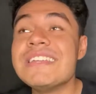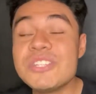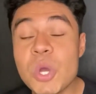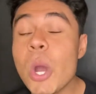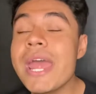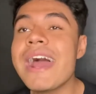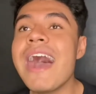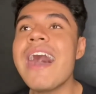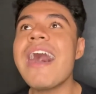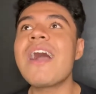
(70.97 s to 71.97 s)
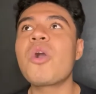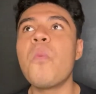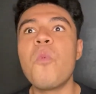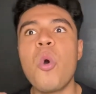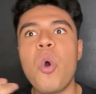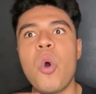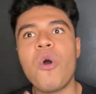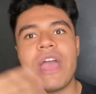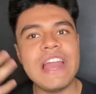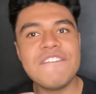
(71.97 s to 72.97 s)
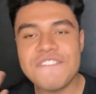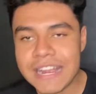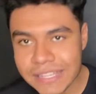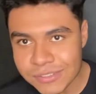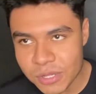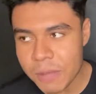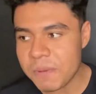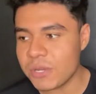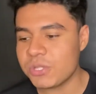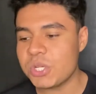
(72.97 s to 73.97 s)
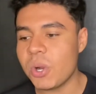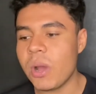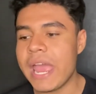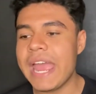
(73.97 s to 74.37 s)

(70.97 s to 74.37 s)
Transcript: Yo era como el fan que soy de Pinocho,